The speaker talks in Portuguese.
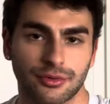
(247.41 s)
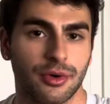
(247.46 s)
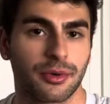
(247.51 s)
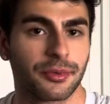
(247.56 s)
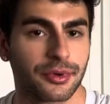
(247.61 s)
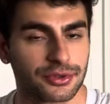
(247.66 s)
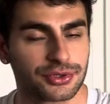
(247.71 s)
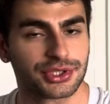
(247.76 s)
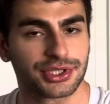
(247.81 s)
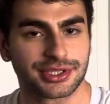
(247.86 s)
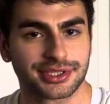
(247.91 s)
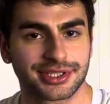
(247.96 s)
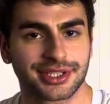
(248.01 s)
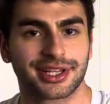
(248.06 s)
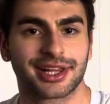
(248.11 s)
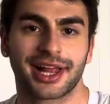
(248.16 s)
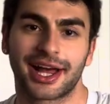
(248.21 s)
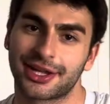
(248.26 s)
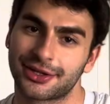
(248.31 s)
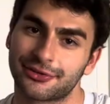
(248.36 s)
Como eu disse
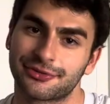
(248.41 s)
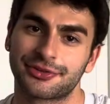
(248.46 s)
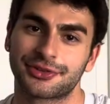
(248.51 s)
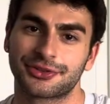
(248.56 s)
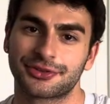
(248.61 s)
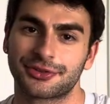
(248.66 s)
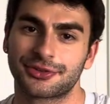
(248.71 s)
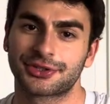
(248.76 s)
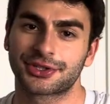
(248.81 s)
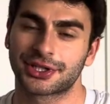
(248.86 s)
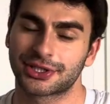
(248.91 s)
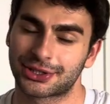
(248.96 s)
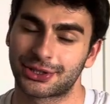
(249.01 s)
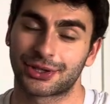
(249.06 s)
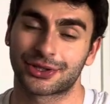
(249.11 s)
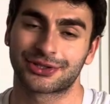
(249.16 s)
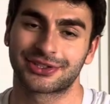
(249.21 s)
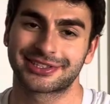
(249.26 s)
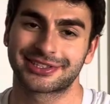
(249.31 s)
lá no vídeo do TikTok do